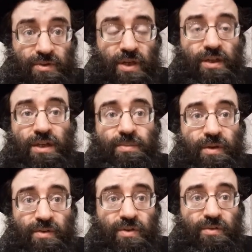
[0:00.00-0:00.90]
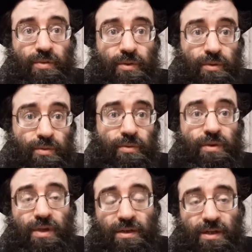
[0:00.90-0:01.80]
в шалаш принести свою еду и
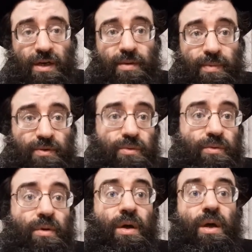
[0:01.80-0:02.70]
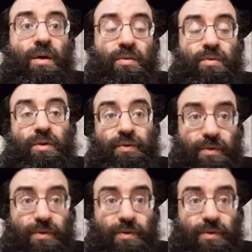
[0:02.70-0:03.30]
так далее, посуду, вот.